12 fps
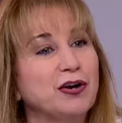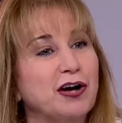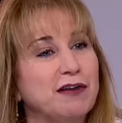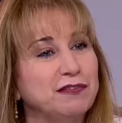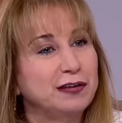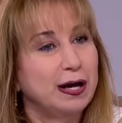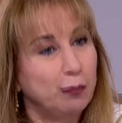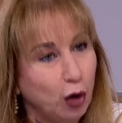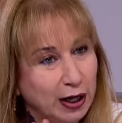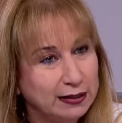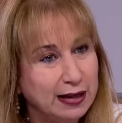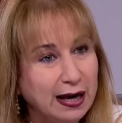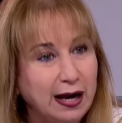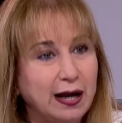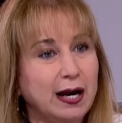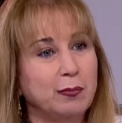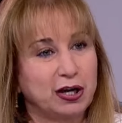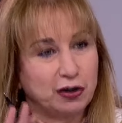ينخفض المعدل
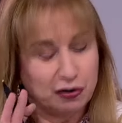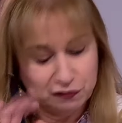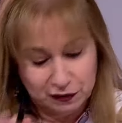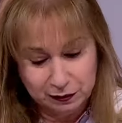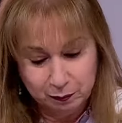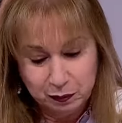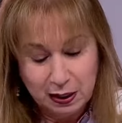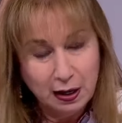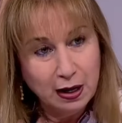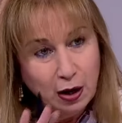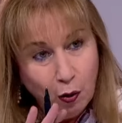لم ينخفض كويس